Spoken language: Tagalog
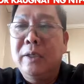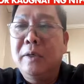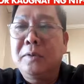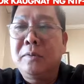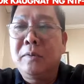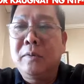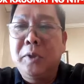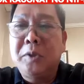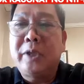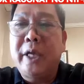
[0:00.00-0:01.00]
no,
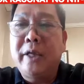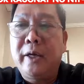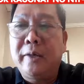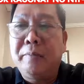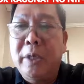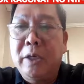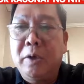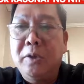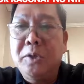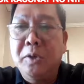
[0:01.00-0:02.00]
you stay there
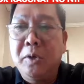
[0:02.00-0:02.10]
because you